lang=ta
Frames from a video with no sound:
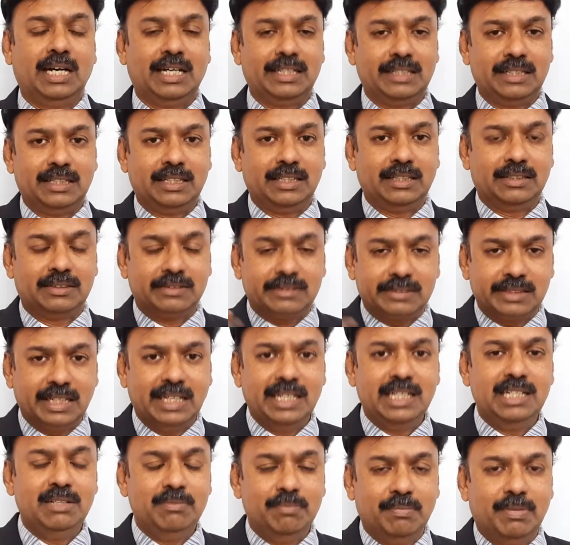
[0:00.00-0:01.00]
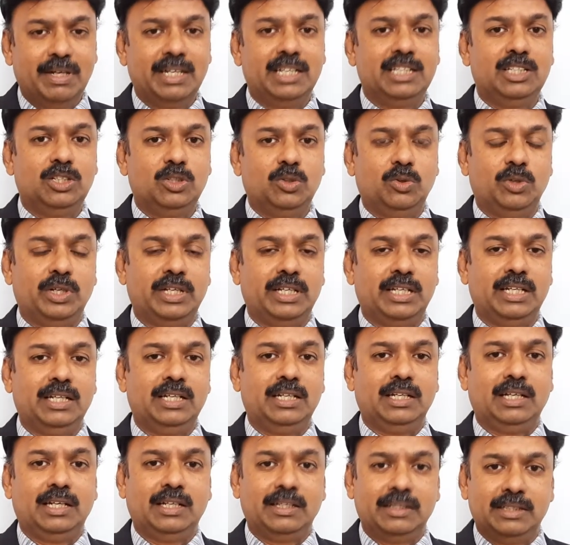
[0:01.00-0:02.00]
அதற்கு தனி மனிதனுடைய
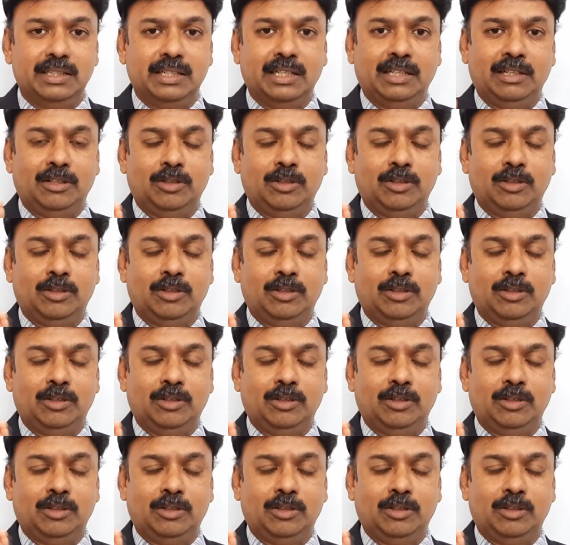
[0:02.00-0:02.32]
அந்த